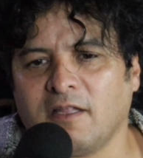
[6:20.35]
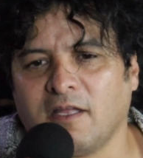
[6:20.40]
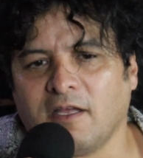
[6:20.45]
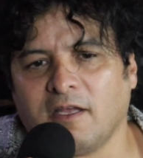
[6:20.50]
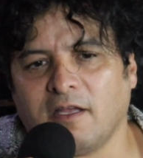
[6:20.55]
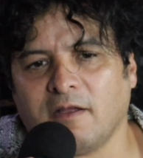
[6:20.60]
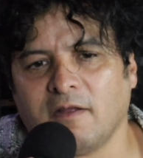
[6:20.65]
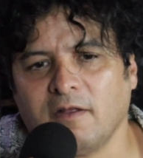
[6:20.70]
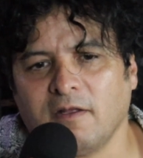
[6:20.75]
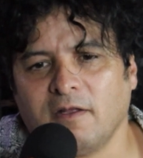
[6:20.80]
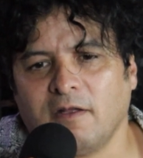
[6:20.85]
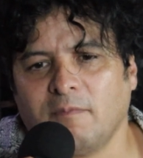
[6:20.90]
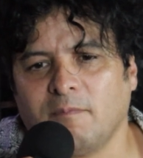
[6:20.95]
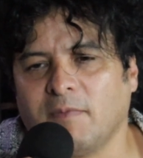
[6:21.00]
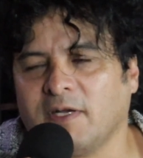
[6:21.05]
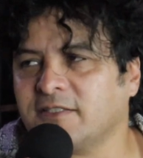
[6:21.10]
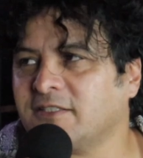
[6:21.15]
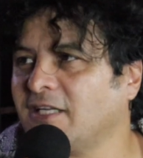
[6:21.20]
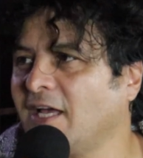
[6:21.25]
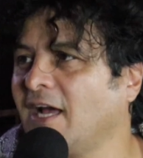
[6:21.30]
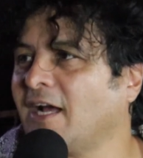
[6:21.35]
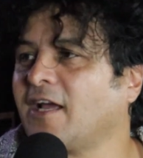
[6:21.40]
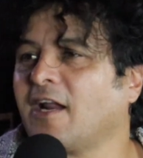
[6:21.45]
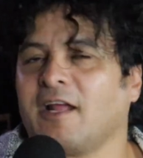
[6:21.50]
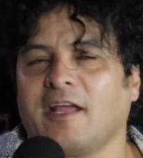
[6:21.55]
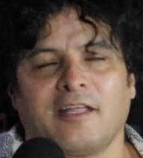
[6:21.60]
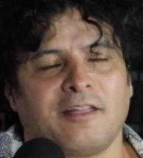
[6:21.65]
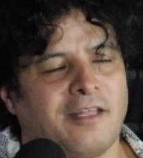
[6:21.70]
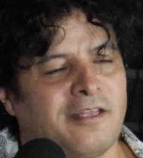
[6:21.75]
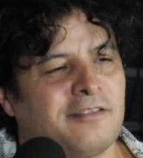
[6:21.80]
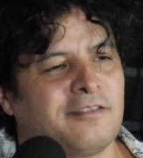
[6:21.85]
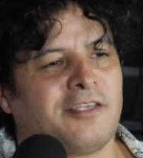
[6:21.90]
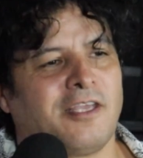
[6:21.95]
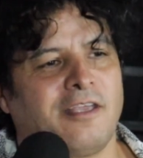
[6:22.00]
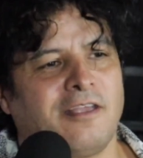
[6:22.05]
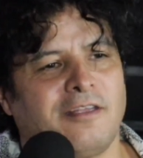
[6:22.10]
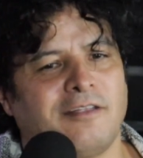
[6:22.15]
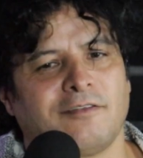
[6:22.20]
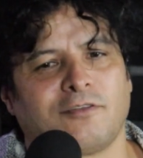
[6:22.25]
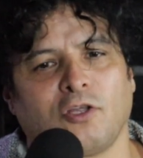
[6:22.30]
de ahí Masacre, todos.
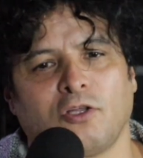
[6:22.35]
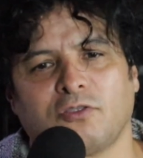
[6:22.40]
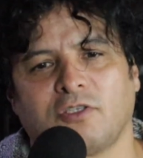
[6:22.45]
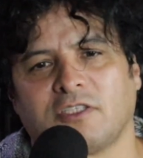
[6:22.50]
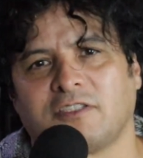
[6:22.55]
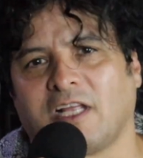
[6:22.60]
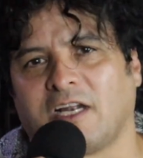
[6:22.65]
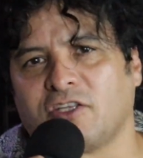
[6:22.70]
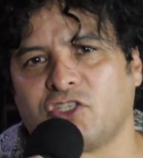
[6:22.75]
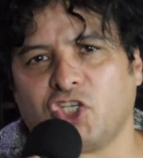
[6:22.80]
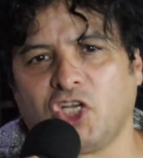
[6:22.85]
sí, todos, hasta las